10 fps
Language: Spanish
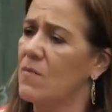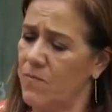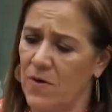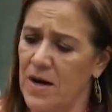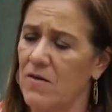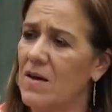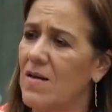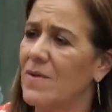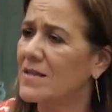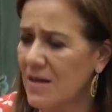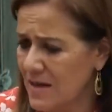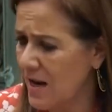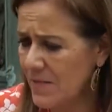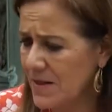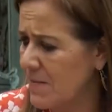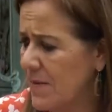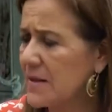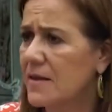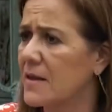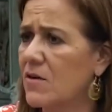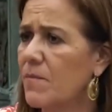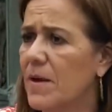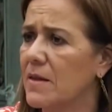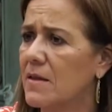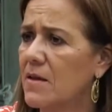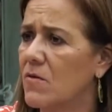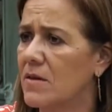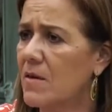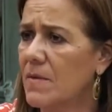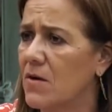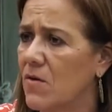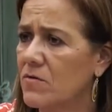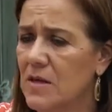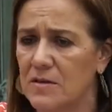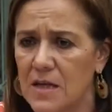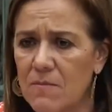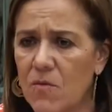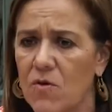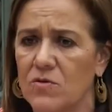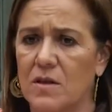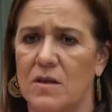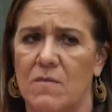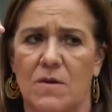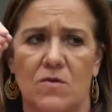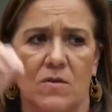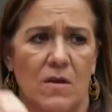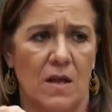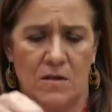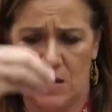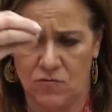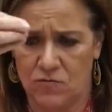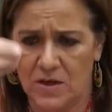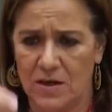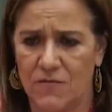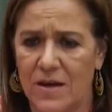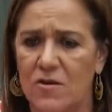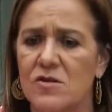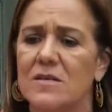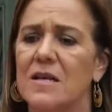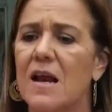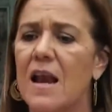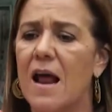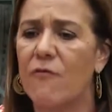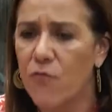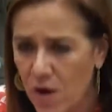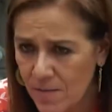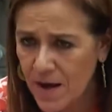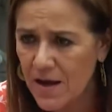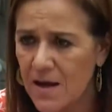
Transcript: poner unas marchas realmente patético, patético en términos de símbolos, en términos en, en su significado, es decir, en la forma,